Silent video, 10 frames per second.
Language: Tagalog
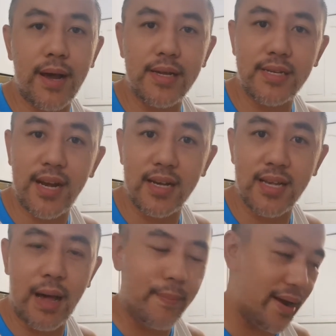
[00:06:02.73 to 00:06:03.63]
branch, tsaka
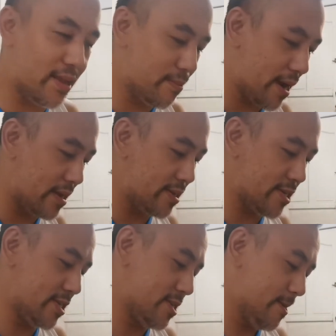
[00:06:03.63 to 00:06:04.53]
sa Apalit branch.
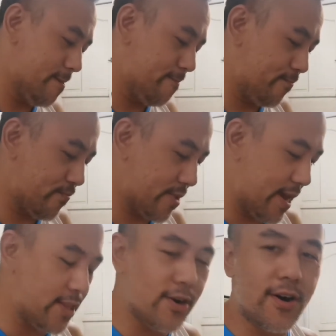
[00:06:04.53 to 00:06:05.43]

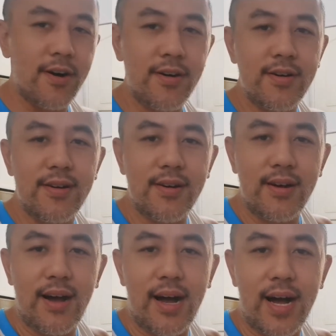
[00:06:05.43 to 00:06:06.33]
Ito,
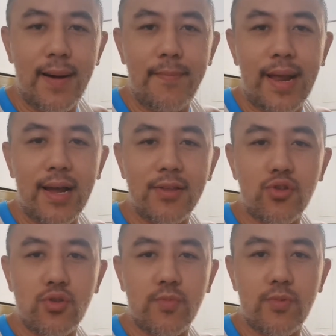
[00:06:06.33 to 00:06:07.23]
um, parang
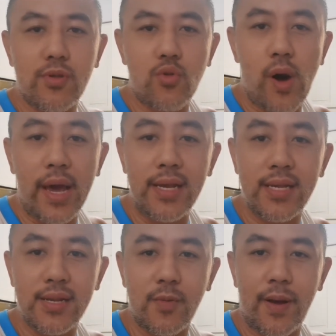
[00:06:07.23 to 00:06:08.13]

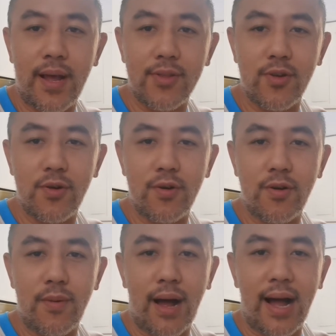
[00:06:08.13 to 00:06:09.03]
twice ko pa lang
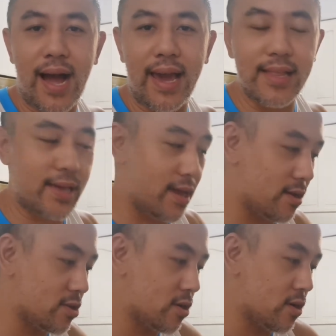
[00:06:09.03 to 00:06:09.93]
to makakain
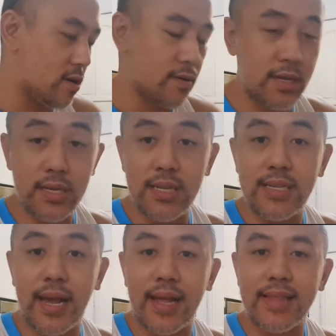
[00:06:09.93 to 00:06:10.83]
ngayon. So, this is the
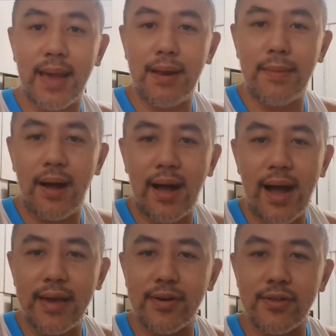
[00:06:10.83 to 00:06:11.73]
second time na
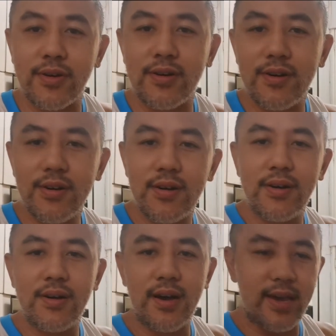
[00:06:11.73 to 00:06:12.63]
makakain ko to.
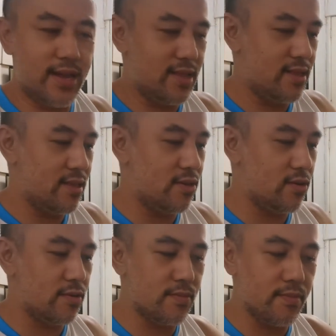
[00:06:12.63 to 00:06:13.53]
Ayan.
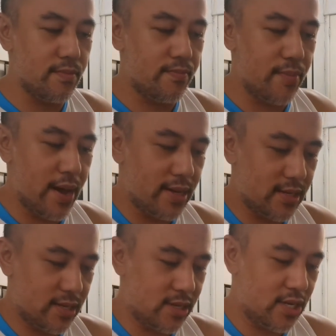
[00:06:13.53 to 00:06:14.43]
Yung
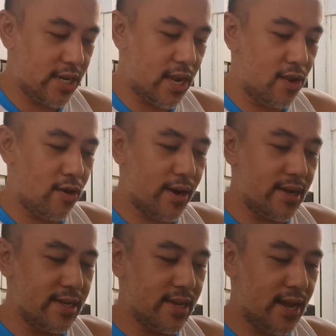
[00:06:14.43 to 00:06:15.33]
best chicken
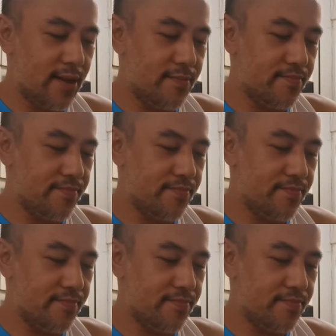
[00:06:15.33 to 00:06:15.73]
longganisa.